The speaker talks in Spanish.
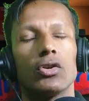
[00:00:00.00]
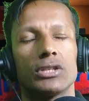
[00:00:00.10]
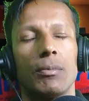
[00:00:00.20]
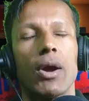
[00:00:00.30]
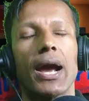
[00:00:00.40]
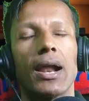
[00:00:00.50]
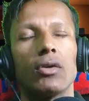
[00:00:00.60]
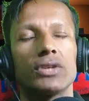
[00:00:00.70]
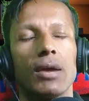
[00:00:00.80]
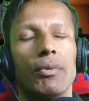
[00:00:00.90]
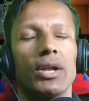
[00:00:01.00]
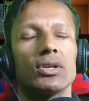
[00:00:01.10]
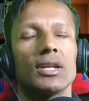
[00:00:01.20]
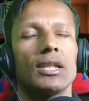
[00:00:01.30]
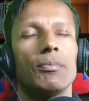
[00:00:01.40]
no sé por qué carajo siguen
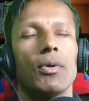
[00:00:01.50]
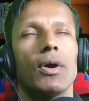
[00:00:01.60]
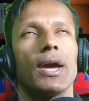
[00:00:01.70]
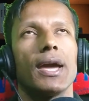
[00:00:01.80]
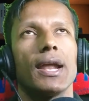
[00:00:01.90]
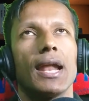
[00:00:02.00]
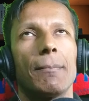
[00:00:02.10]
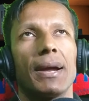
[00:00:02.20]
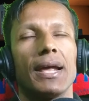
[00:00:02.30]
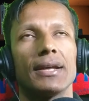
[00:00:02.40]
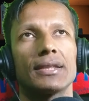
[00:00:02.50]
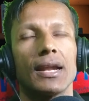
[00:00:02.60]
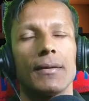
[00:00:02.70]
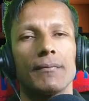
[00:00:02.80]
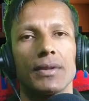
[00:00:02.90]
poniendo este tipo en la
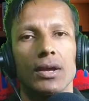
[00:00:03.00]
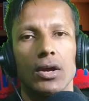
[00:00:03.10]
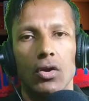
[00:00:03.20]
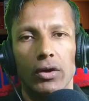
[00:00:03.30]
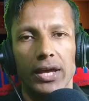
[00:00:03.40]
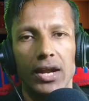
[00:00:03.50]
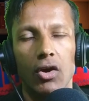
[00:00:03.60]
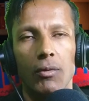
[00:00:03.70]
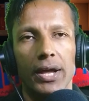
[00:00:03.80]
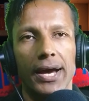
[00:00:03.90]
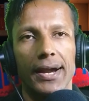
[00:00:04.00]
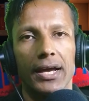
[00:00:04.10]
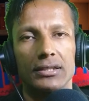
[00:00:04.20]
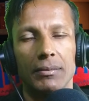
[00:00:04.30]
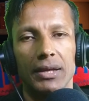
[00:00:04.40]
palestra. Lo quieren obligar
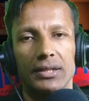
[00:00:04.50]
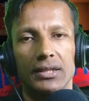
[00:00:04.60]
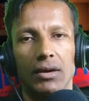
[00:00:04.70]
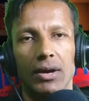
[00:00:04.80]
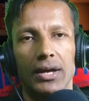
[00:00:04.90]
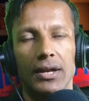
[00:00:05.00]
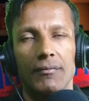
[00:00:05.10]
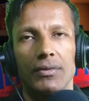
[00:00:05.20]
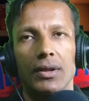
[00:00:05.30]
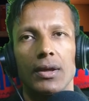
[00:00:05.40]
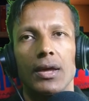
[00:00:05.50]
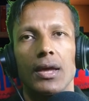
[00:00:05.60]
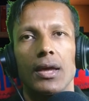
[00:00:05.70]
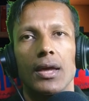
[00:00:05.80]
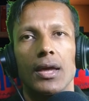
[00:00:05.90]
a que se meta esta vaina.
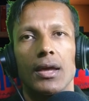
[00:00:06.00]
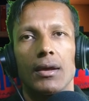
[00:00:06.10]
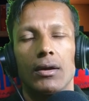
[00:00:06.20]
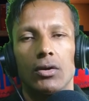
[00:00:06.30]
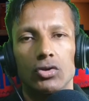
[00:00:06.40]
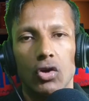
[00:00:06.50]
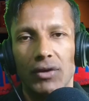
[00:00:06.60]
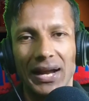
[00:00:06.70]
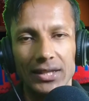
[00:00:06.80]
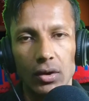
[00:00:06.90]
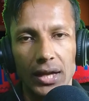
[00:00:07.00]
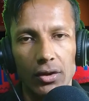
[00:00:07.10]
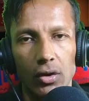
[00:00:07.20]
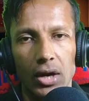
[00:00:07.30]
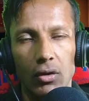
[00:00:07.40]
Los fanáticos de
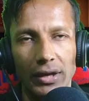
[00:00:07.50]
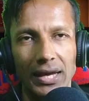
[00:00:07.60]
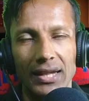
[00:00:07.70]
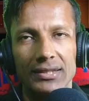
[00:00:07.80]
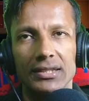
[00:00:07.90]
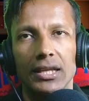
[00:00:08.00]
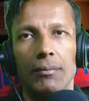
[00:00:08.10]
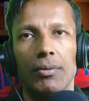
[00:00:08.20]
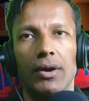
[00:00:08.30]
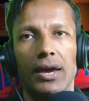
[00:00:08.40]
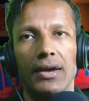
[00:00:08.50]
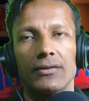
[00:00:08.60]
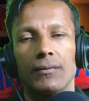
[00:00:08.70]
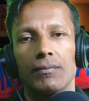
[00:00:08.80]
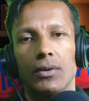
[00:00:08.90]
la droga lo quieren de hace tiempo, que
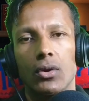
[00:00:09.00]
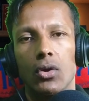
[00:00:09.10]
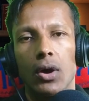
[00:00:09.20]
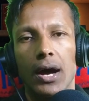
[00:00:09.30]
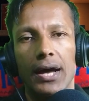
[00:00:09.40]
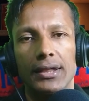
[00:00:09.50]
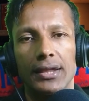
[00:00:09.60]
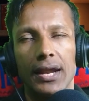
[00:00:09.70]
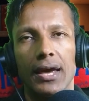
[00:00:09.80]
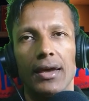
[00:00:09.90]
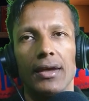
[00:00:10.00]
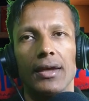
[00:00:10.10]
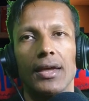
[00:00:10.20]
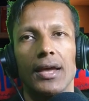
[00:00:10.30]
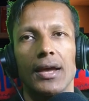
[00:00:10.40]
es
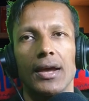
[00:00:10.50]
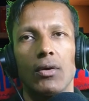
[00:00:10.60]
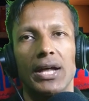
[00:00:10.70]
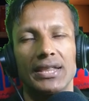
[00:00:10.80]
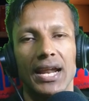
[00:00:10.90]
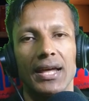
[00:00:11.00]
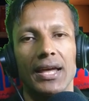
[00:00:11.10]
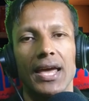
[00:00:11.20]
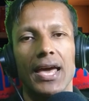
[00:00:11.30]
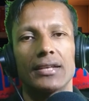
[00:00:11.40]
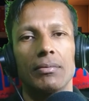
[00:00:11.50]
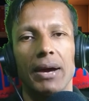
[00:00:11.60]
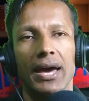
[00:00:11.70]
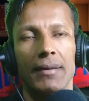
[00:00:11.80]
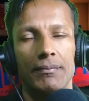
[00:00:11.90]
Andrei o André
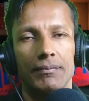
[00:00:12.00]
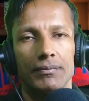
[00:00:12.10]
Esmaev.